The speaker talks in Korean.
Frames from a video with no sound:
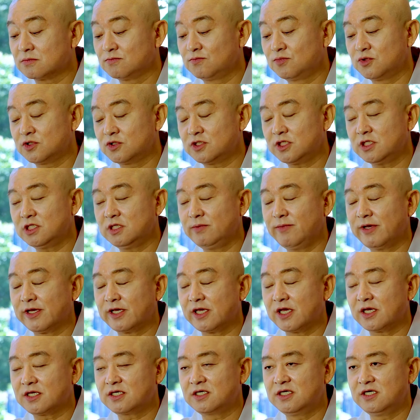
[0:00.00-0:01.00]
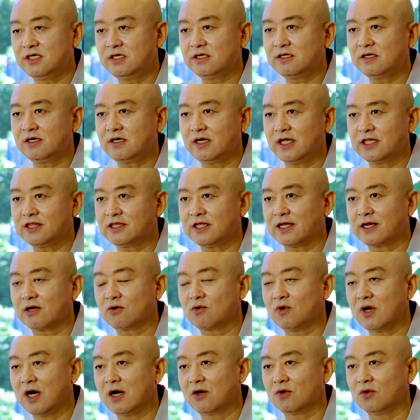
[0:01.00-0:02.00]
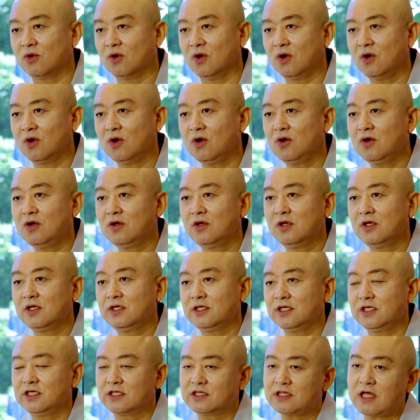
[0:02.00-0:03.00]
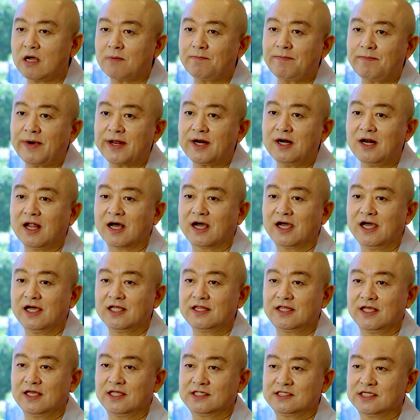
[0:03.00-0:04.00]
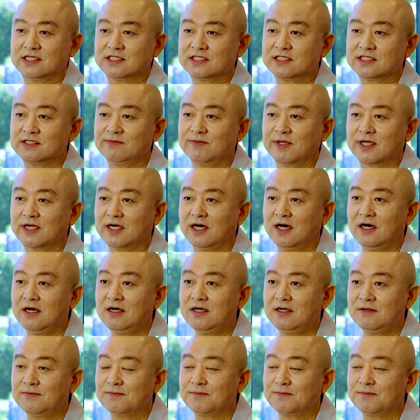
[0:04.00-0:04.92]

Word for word: 부처님에게 기일을 했다라고 하고 이 탁발을 나가야 되지 않습니까?